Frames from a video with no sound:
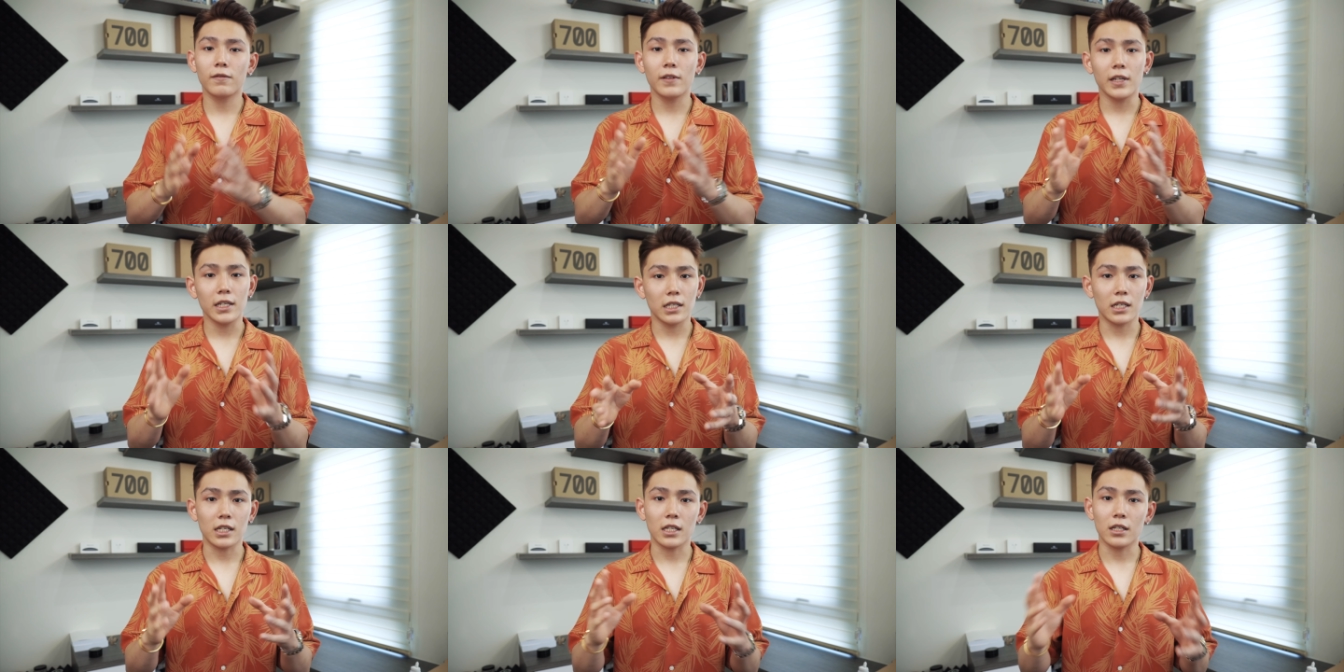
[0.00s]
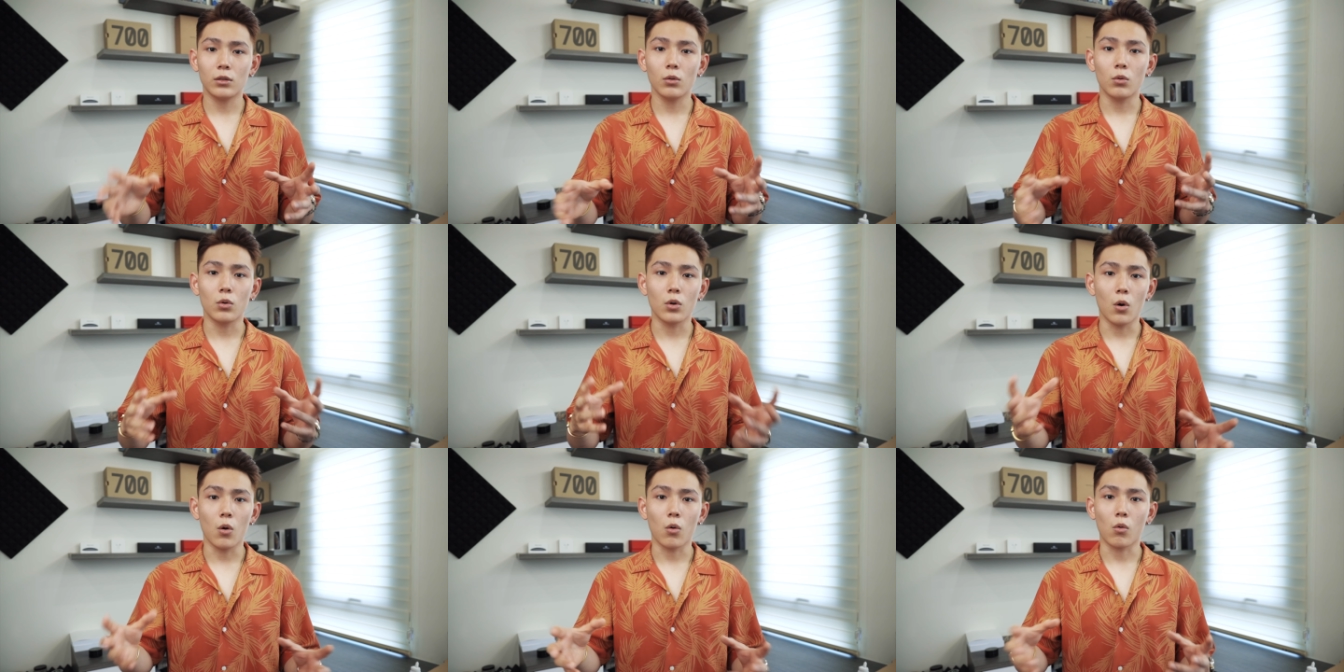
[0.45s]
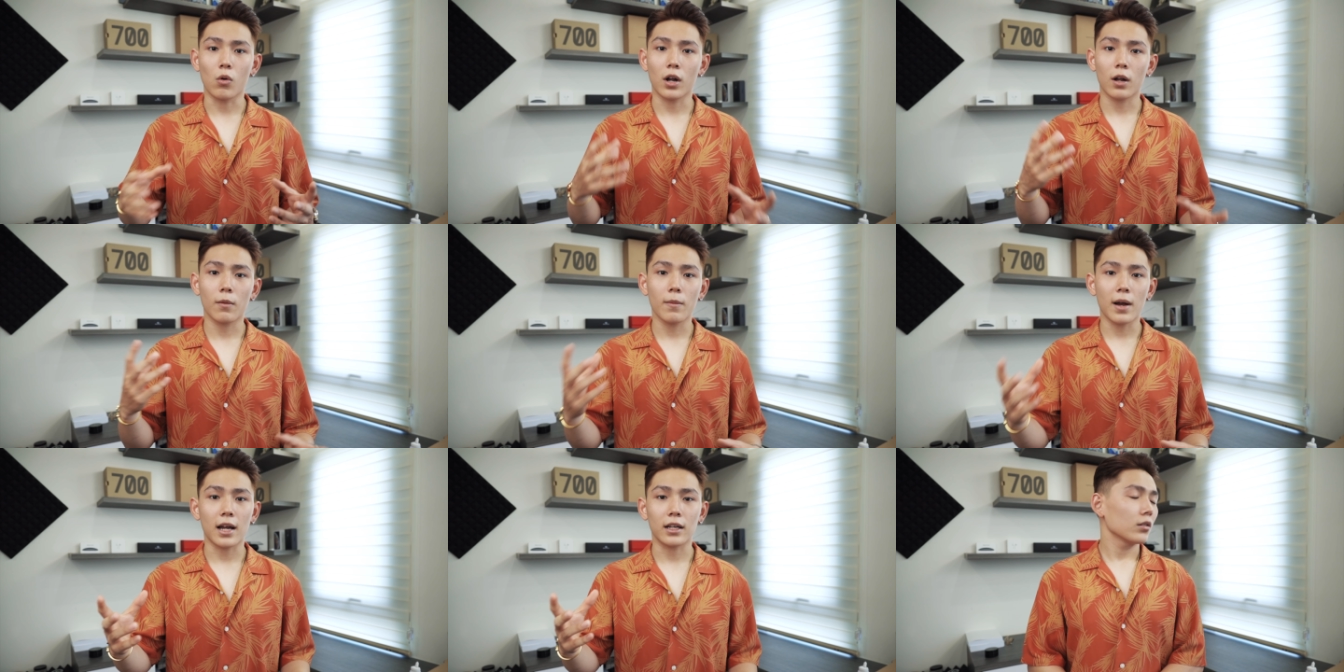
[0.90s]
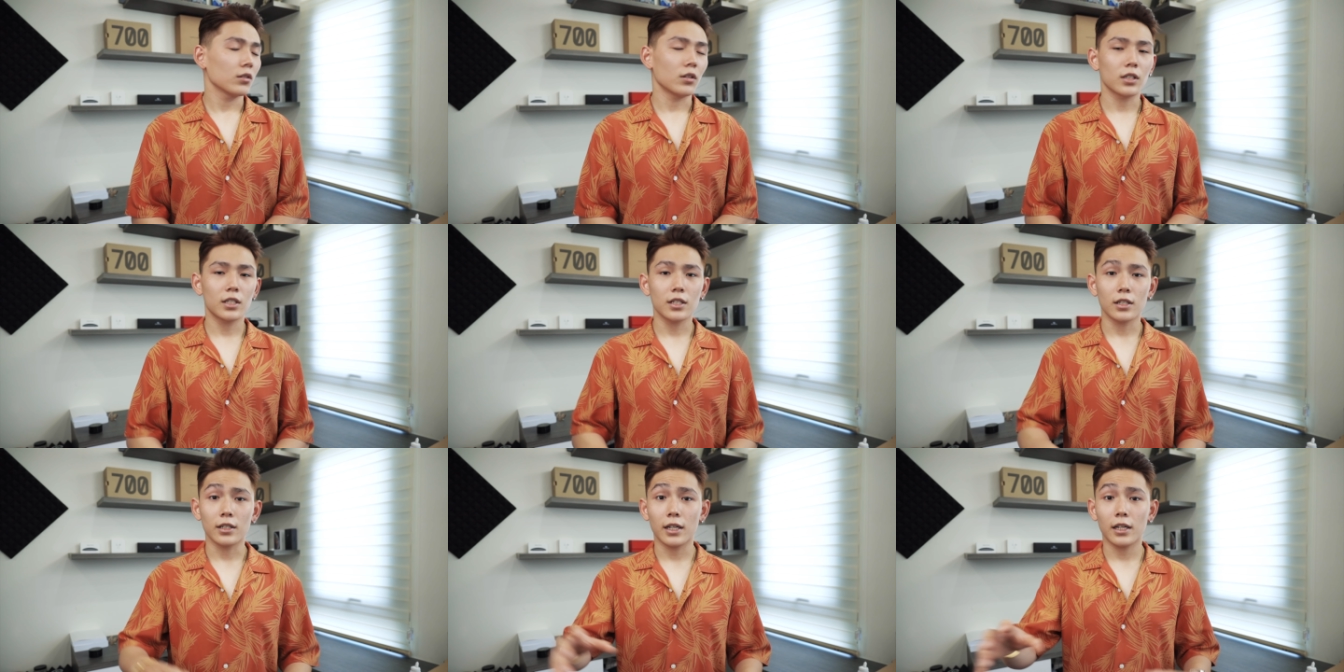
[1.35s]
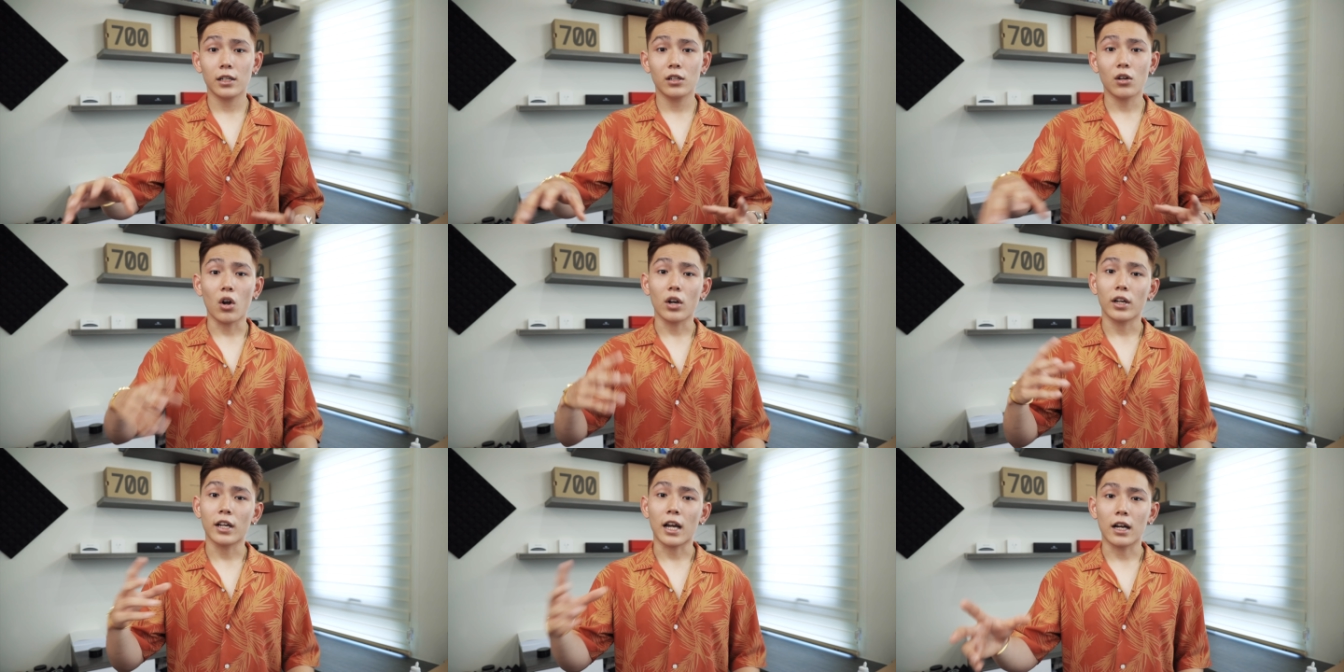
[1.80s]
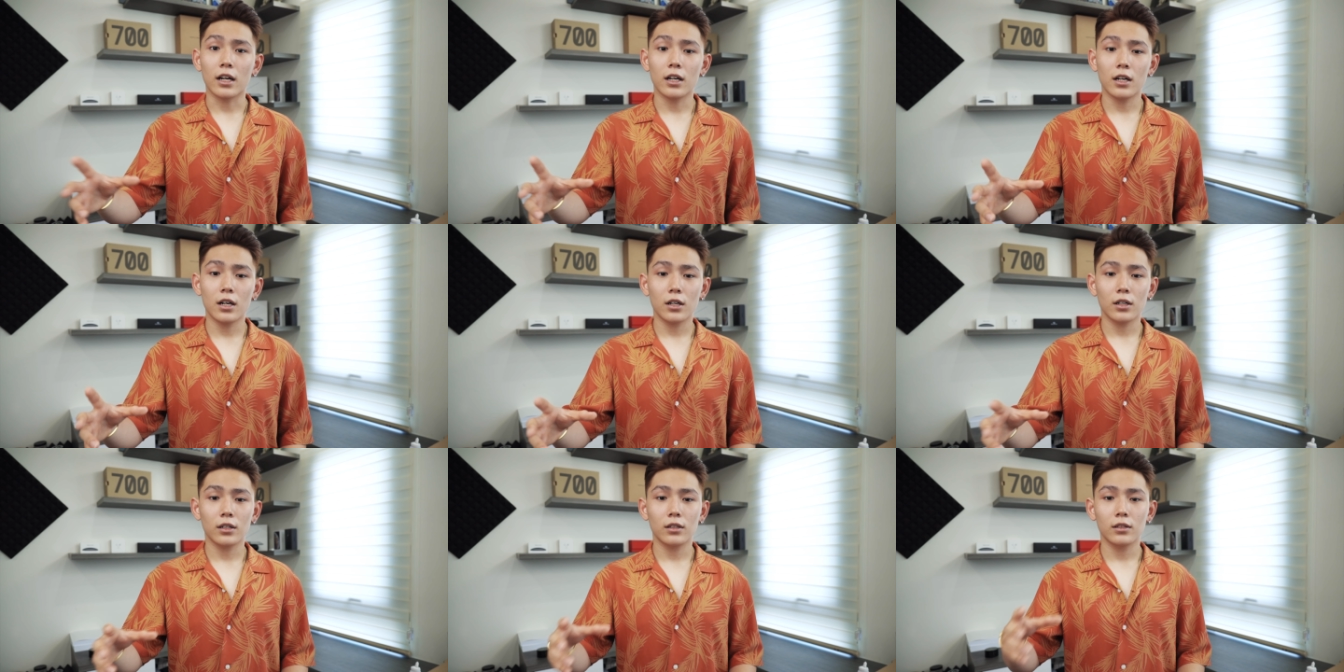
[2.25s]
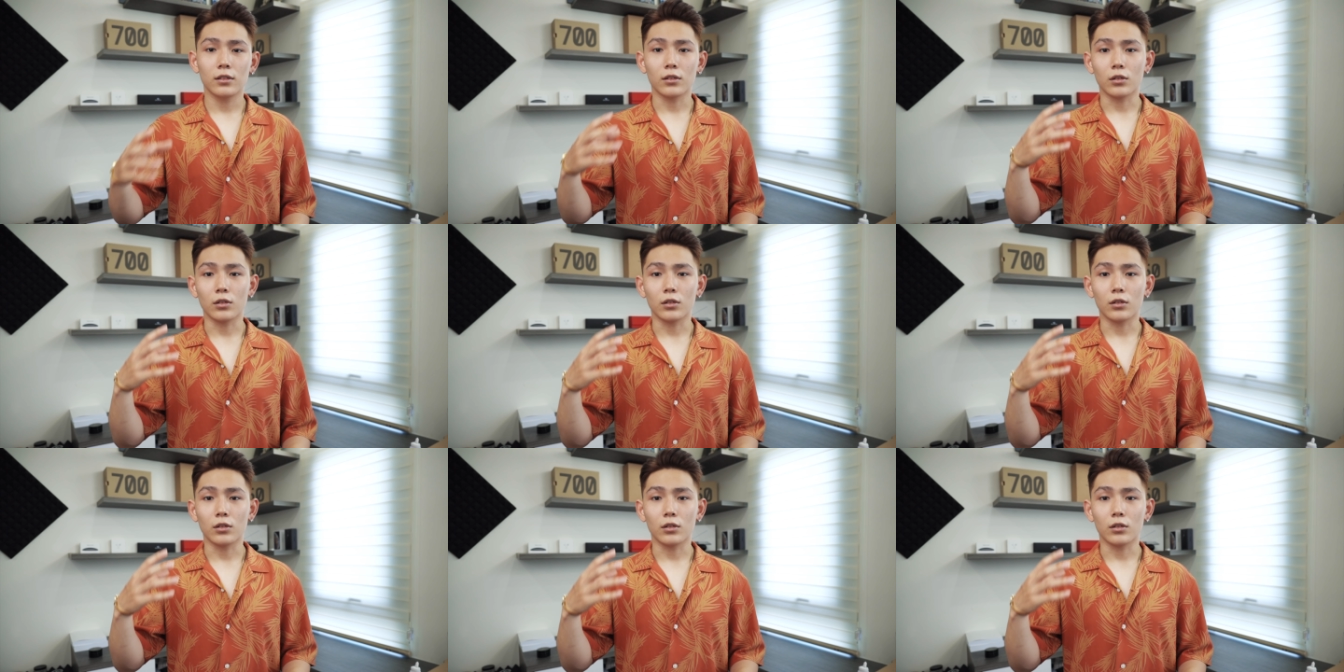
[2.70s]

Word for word: vị trí tủ đồ của các bạn nó trở nên gọn gàng hơn